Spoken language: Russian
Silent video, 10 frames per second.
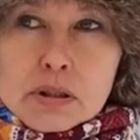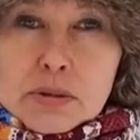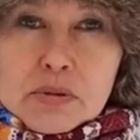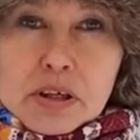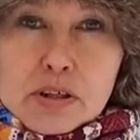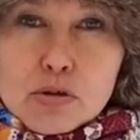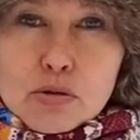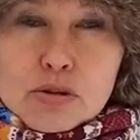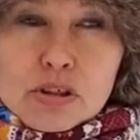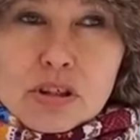где меня
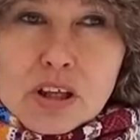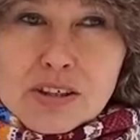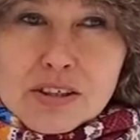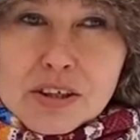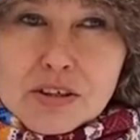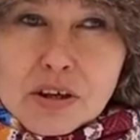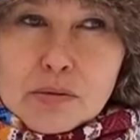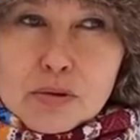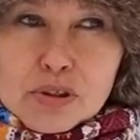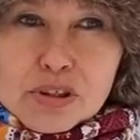никто не знал, где я
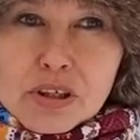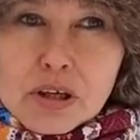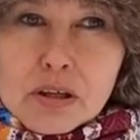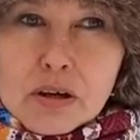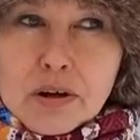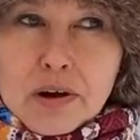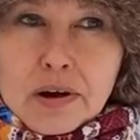никого не знала.